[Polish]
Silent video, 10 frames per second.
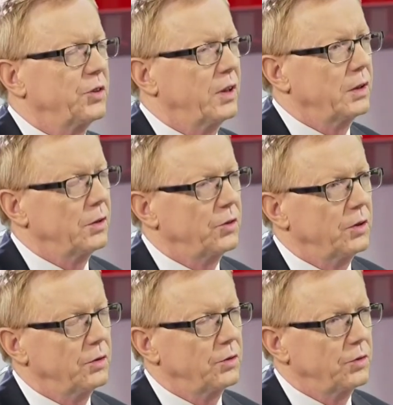z, te,
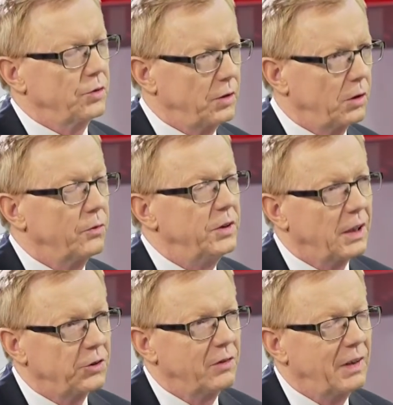z, z, z tego
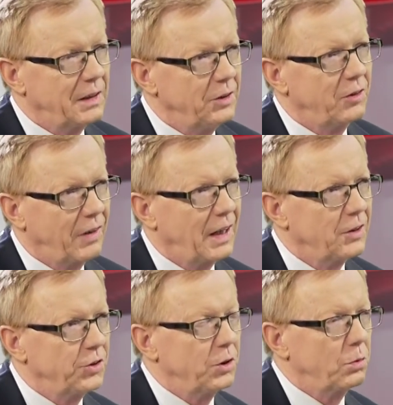finansowania i z
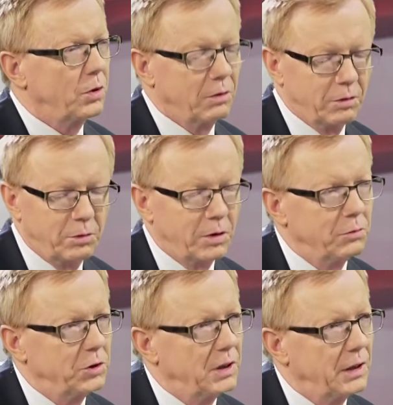gwarancji, którą,
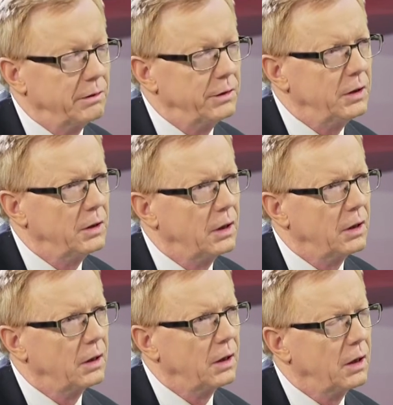którą udziela EFI? Mhm.
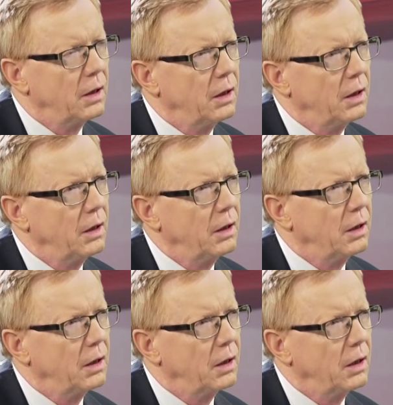
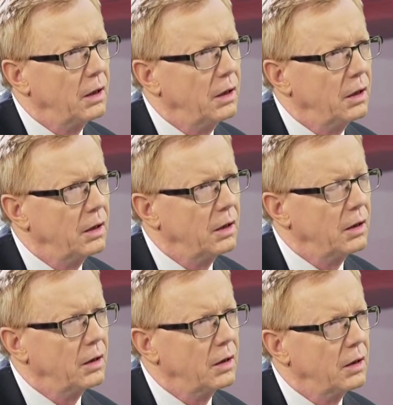E, EFI zobowiązało